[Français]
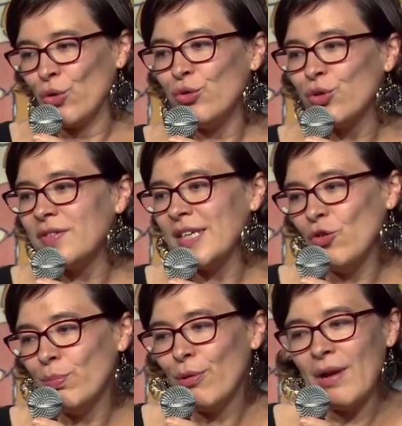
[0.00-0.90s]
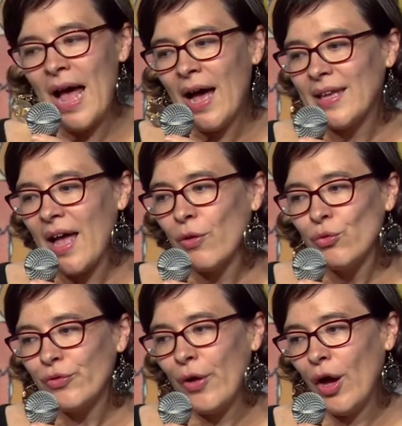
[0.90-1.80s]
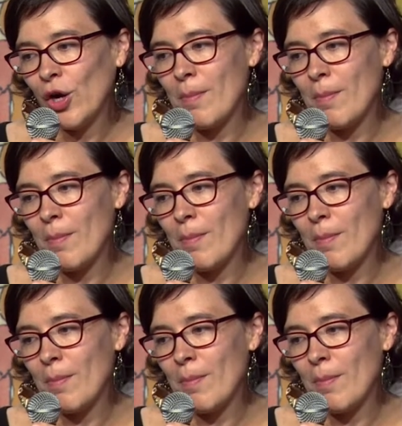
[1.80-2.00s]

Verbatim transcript: Du côté du polar, il y a un auteur